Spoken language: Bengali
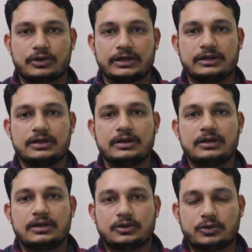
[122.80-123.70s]
করে
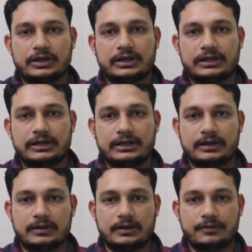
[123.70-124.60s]
তো এখানে
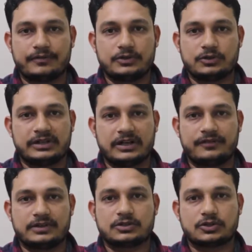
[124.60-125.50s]

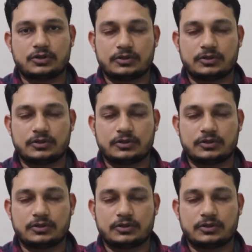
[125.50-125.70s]
ফিজিওথেরাপিস্ট